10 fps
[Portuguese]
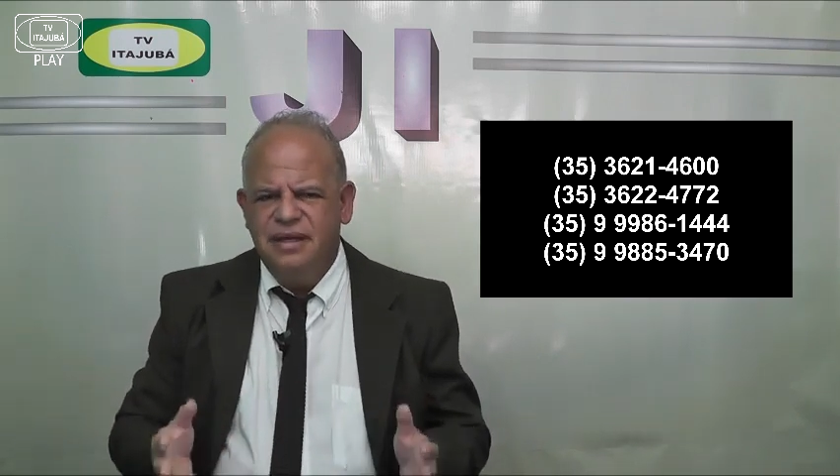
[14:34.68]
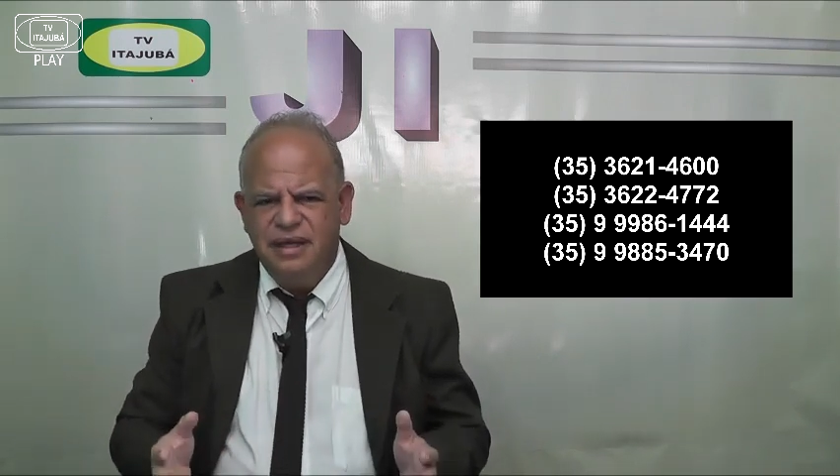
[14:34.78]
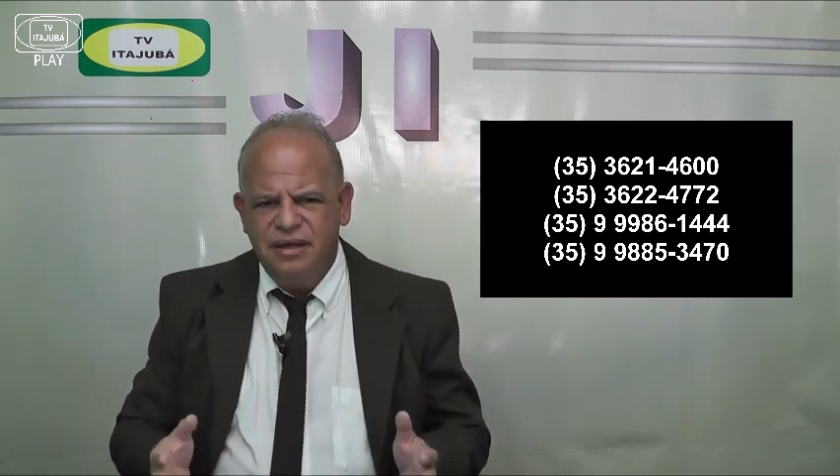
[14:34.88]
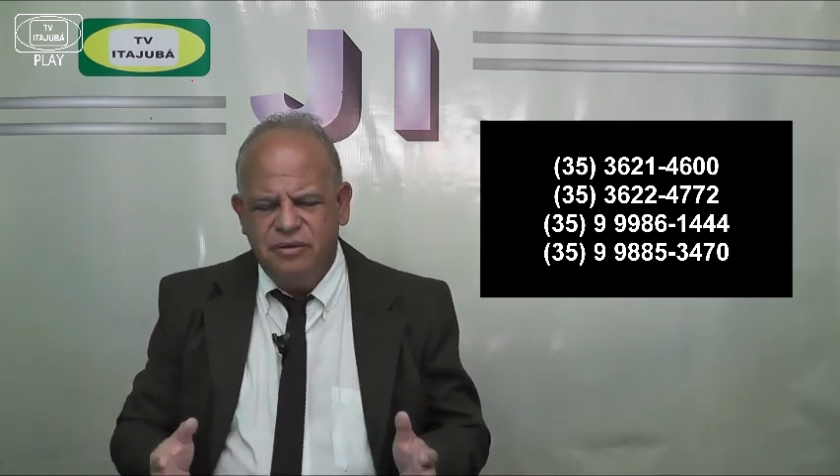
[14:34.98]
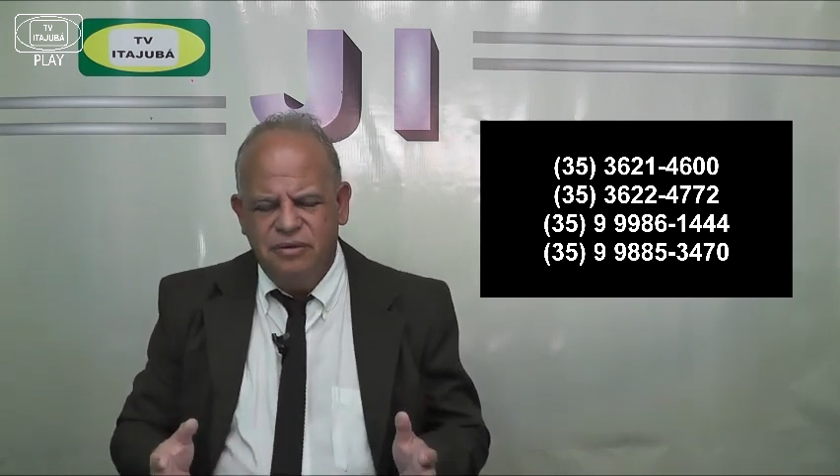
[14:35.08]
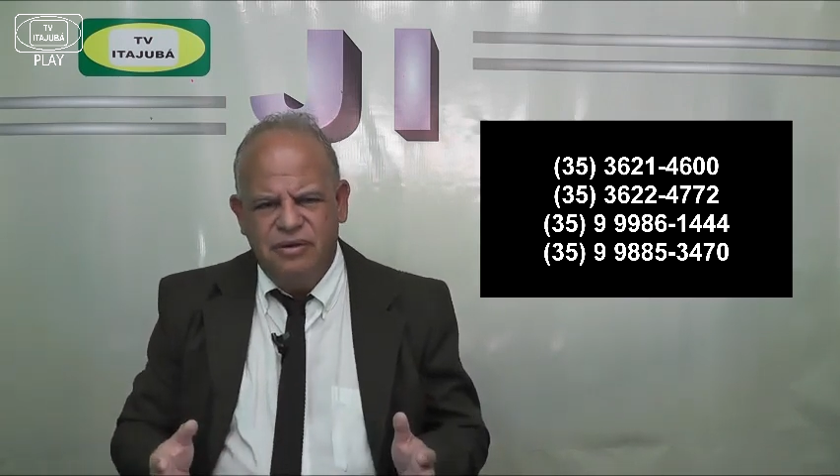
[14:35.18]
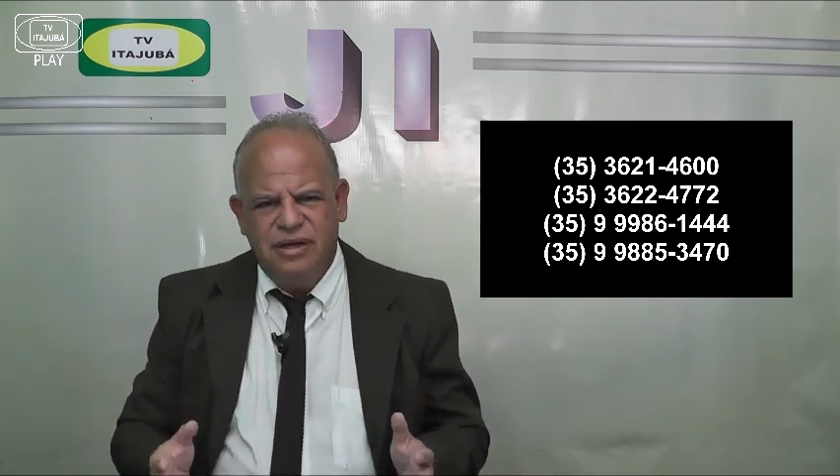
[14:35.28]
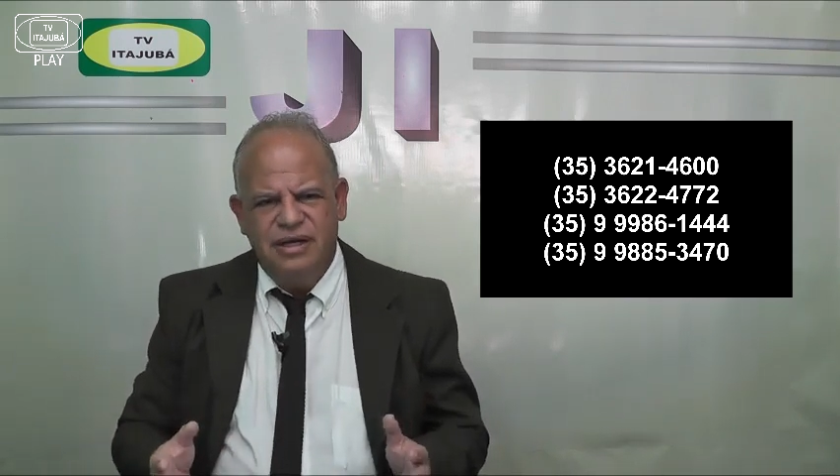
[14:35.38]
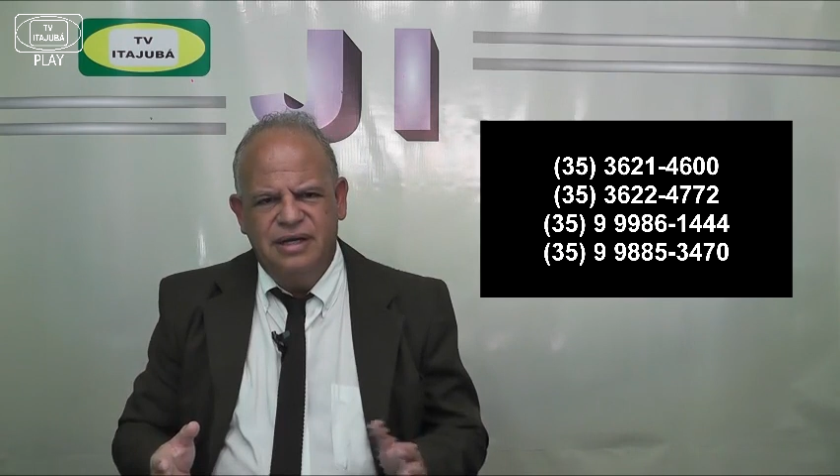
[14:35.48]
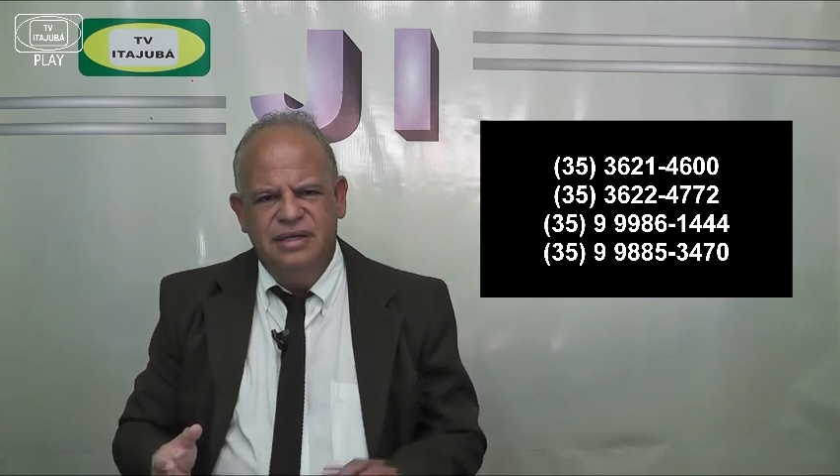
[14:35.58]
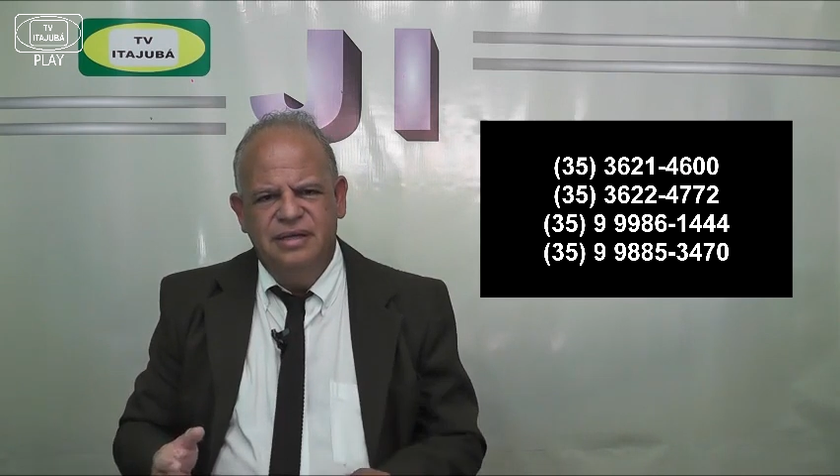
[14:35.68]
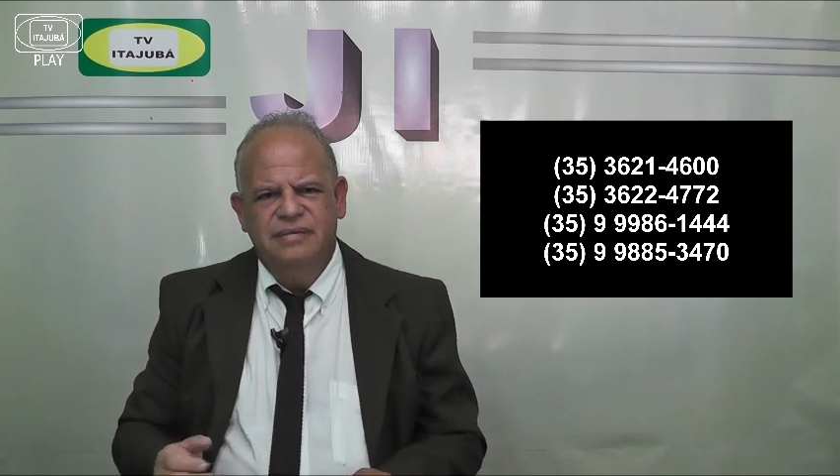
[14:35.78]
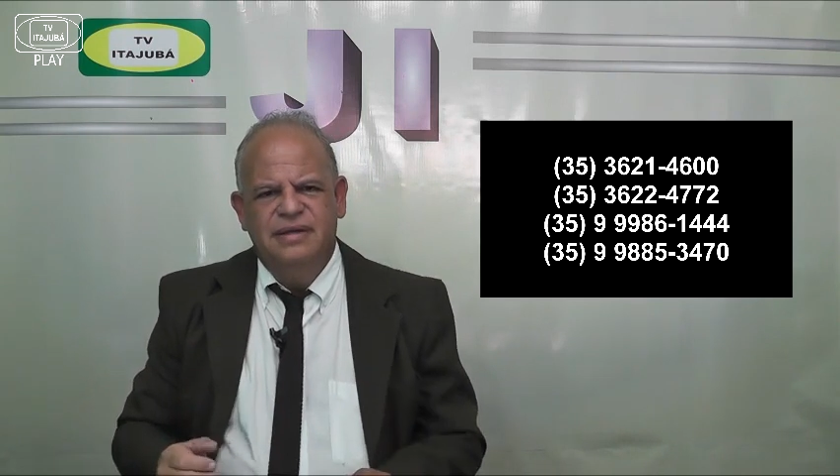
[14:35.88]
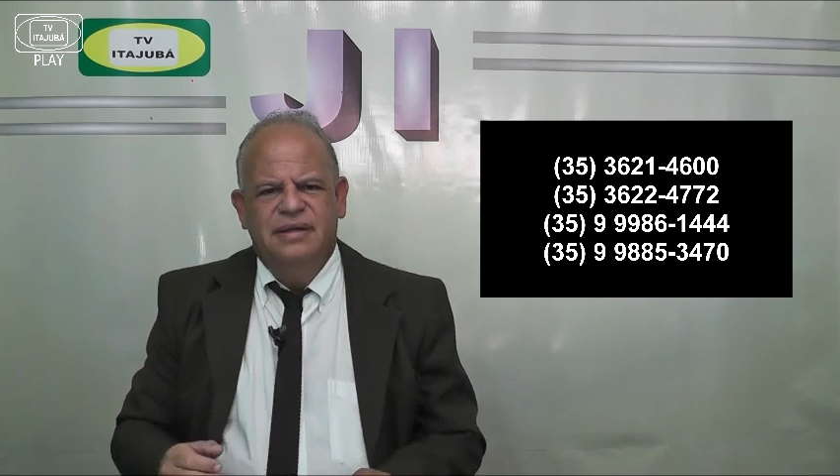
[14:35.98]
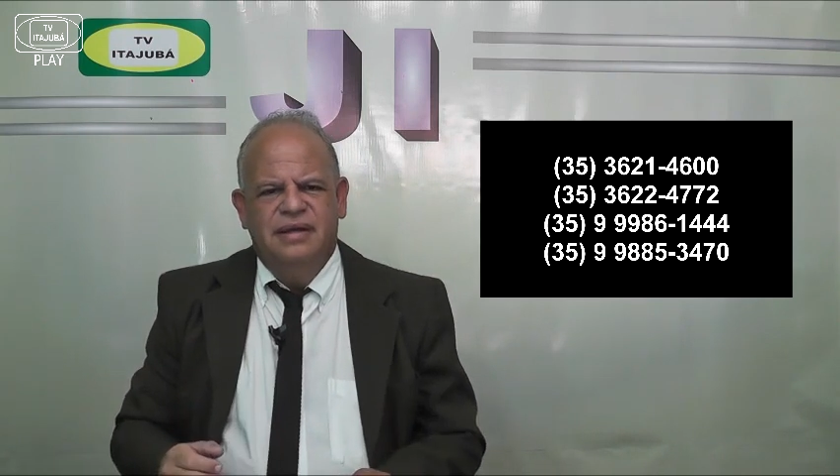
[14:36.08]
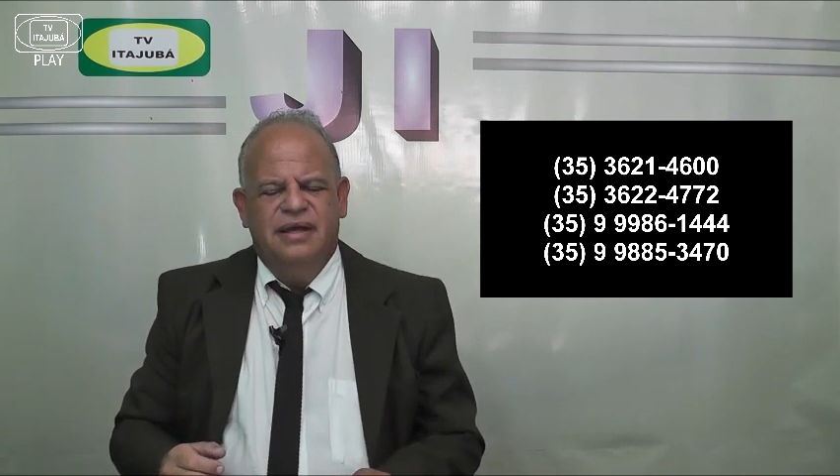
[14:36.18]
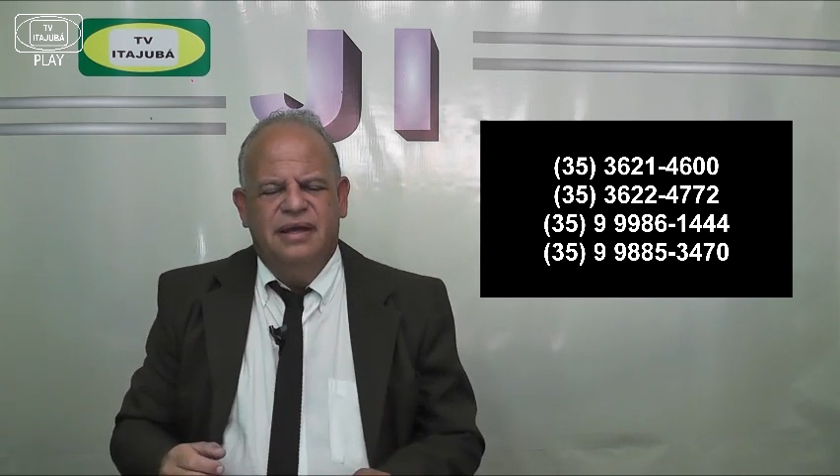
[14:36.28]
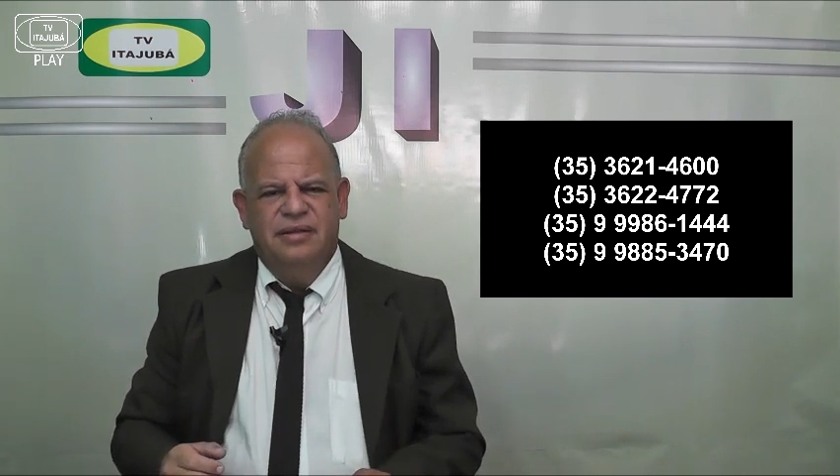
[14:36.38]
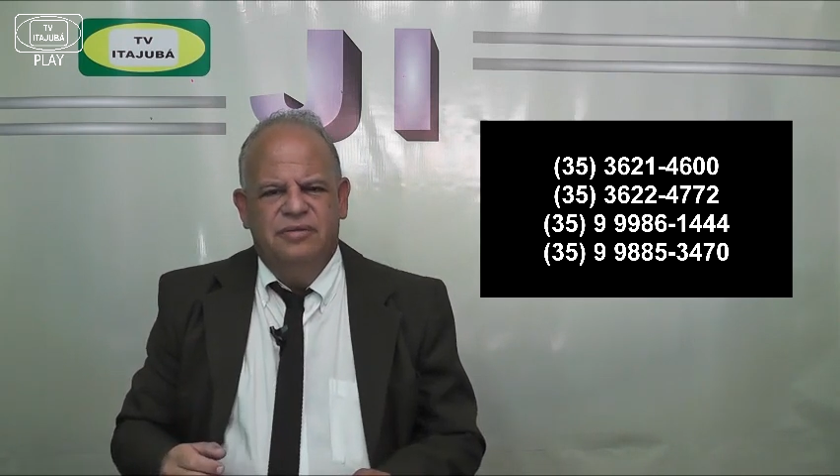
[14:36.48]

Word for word: é, colocar aí é,